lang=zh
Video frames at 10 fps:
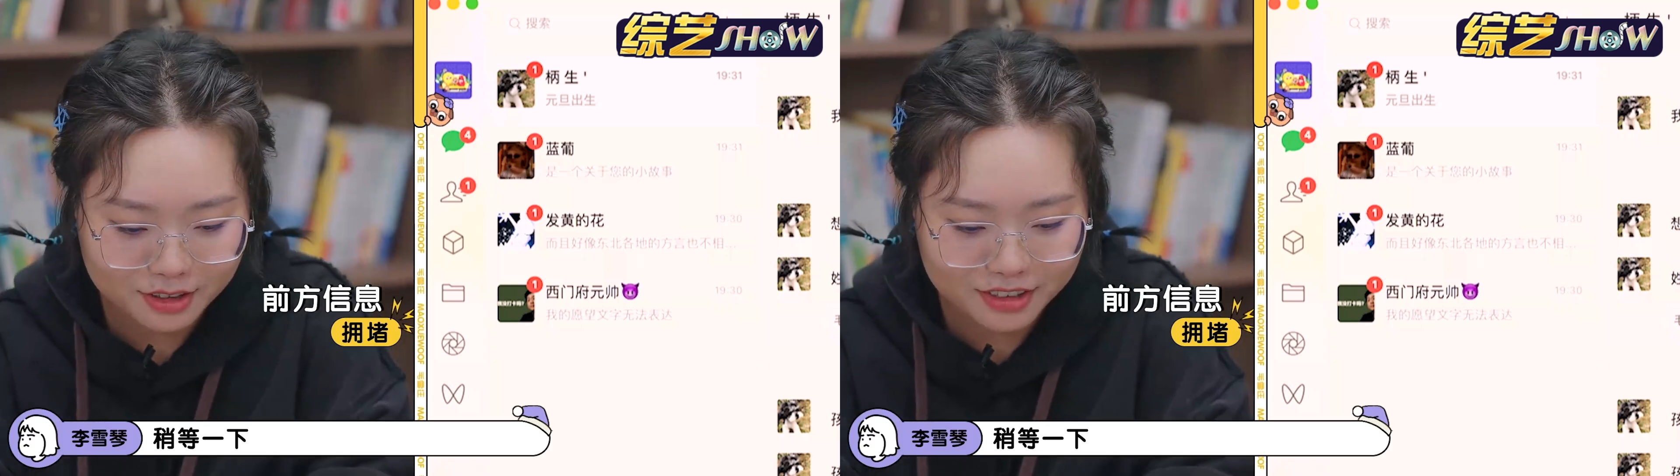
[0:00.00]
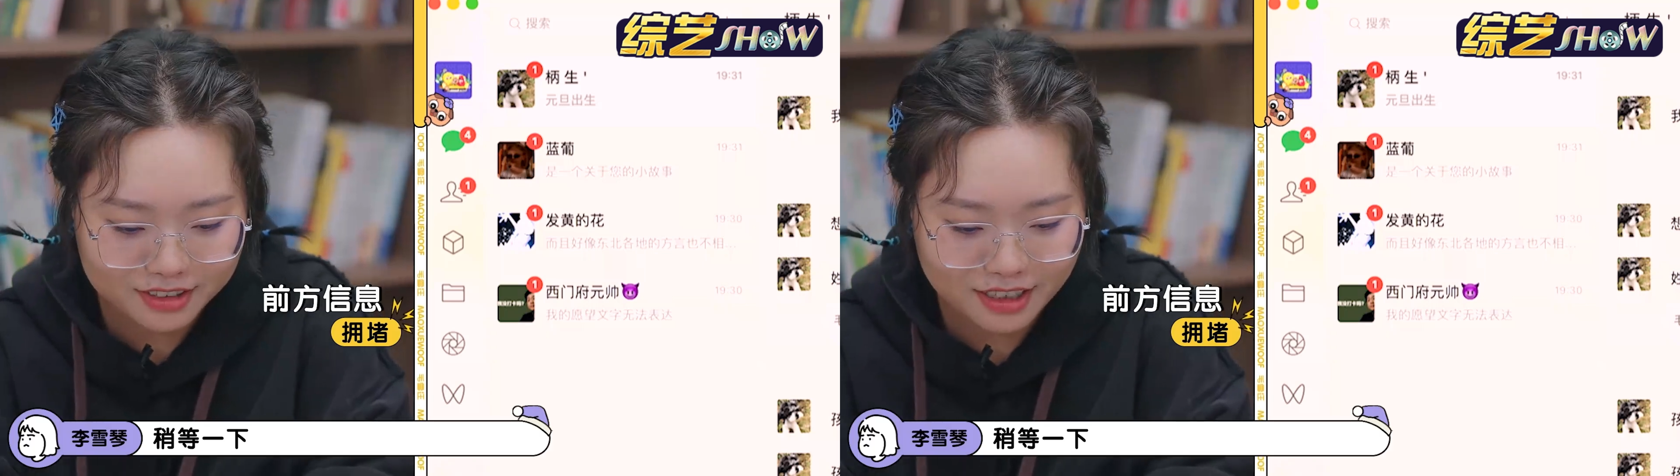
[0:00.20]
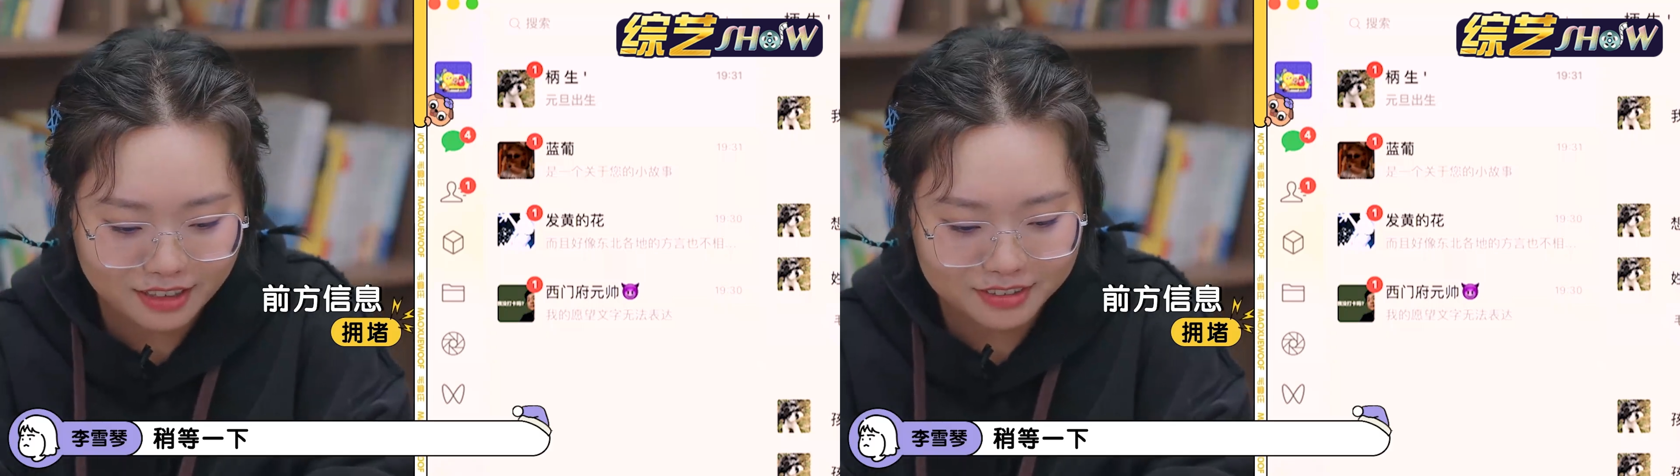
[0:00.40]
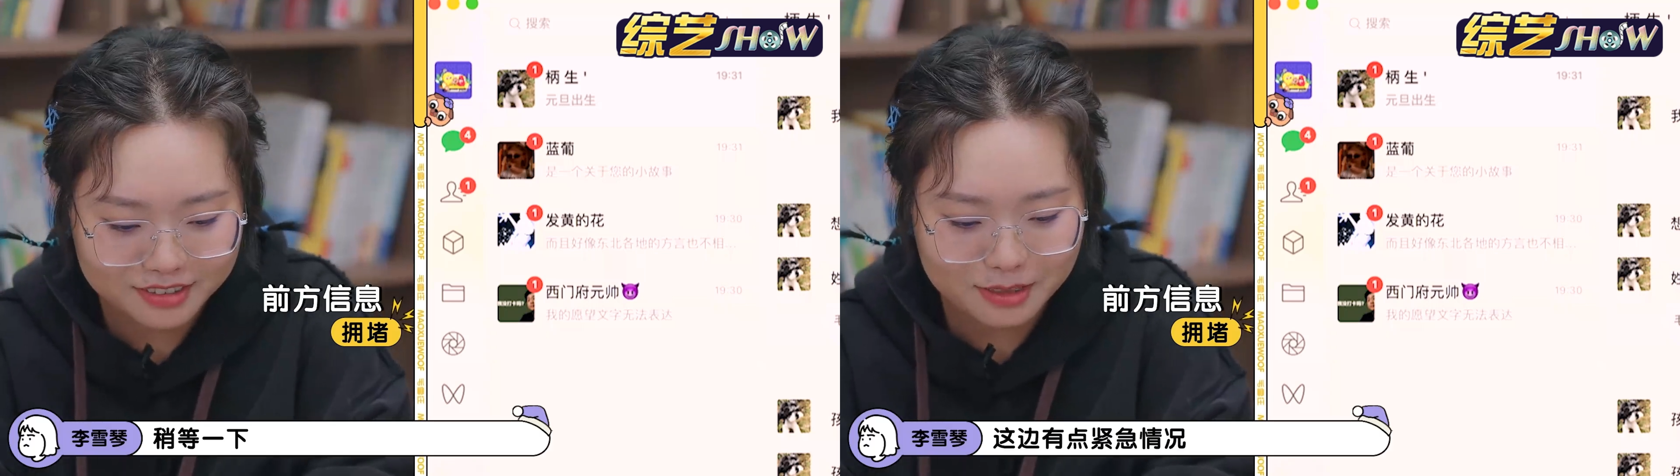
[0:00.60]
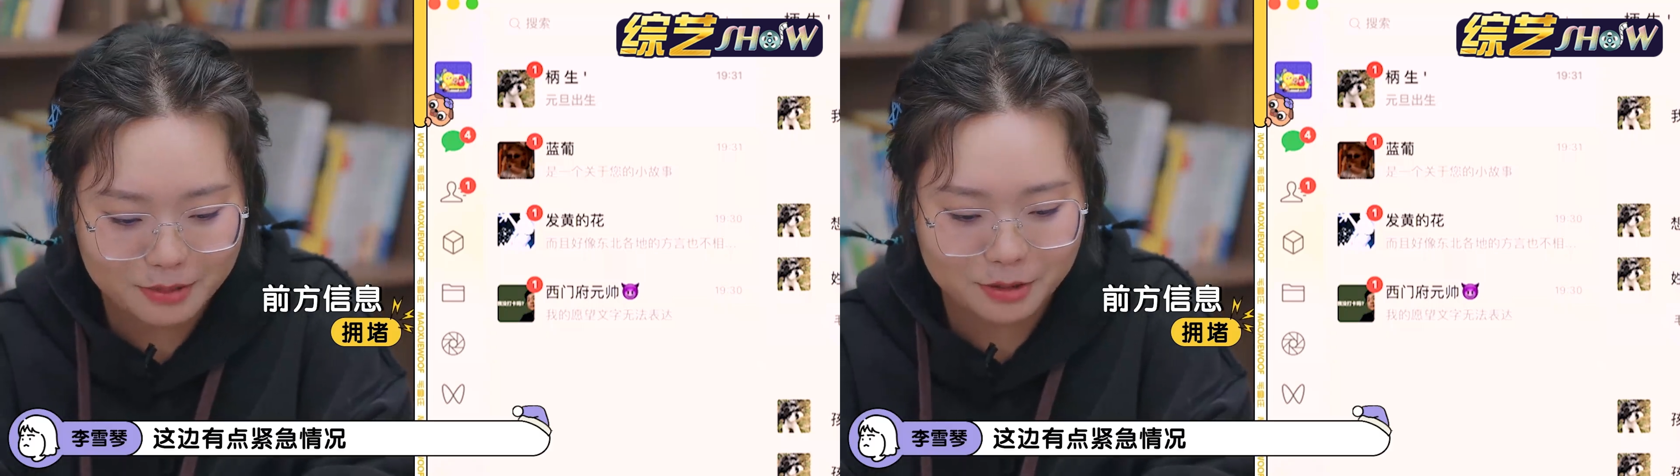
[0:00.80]
稍等一下啊，
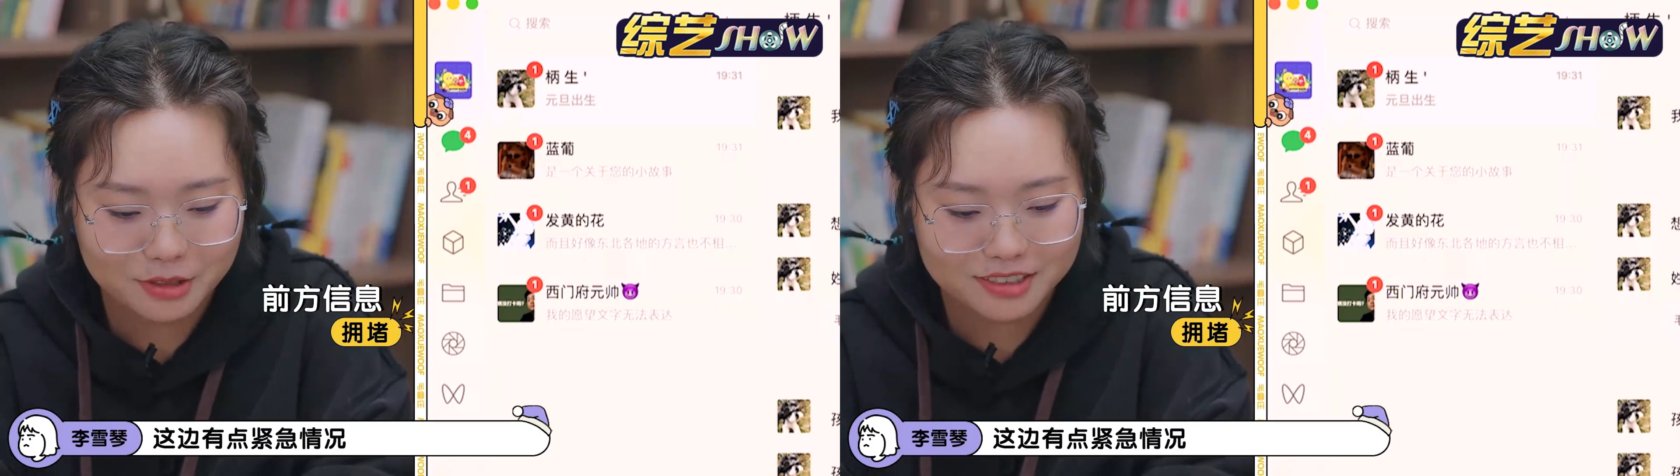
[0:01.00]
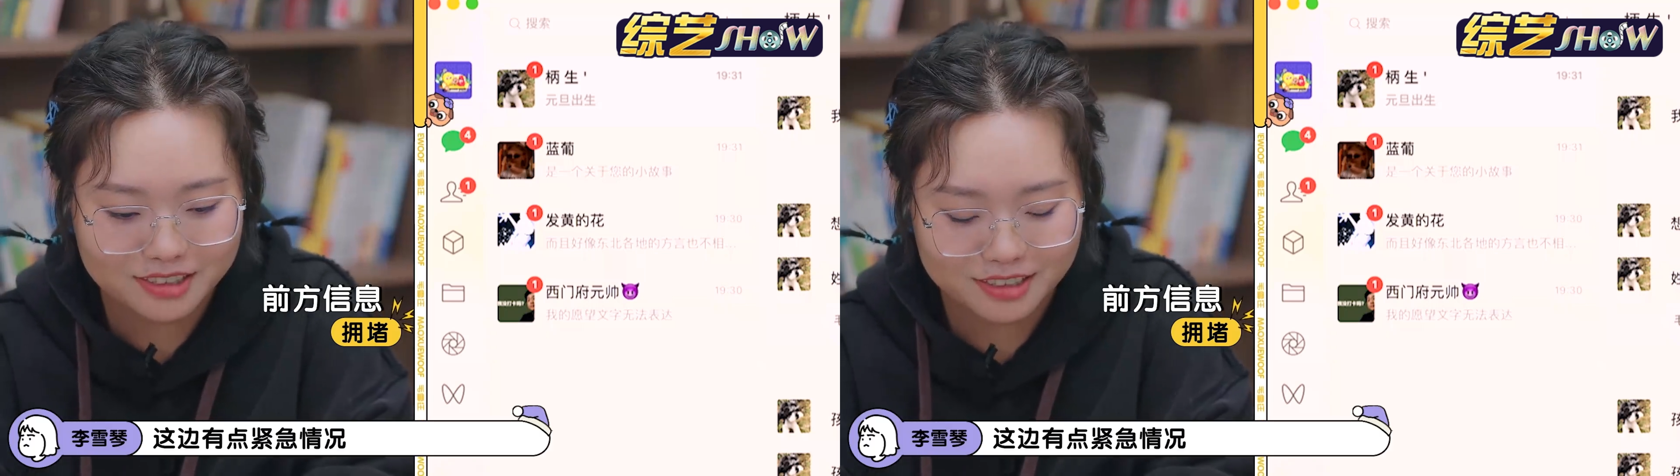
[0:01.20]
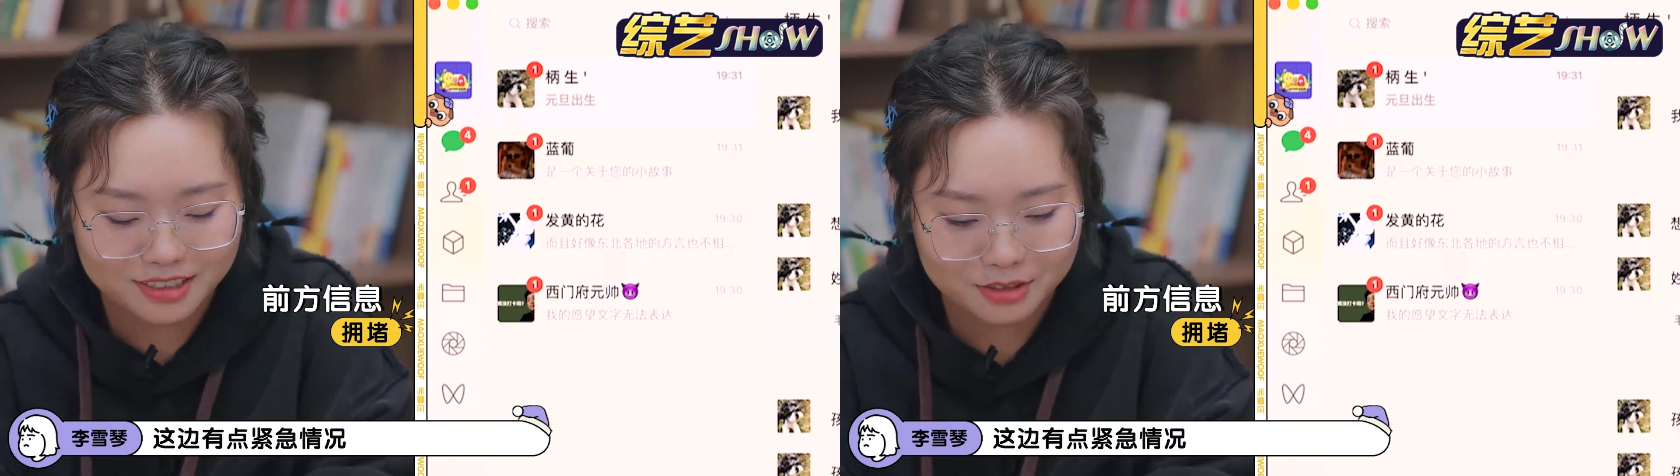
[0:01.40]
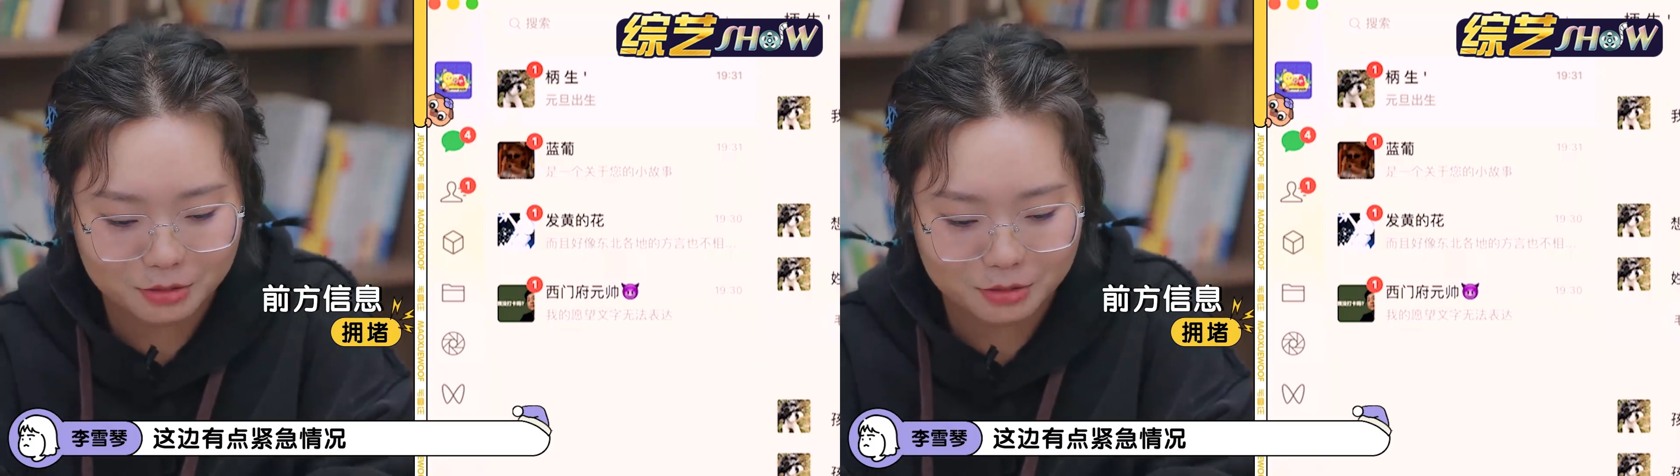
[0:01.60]
这边有点紧急情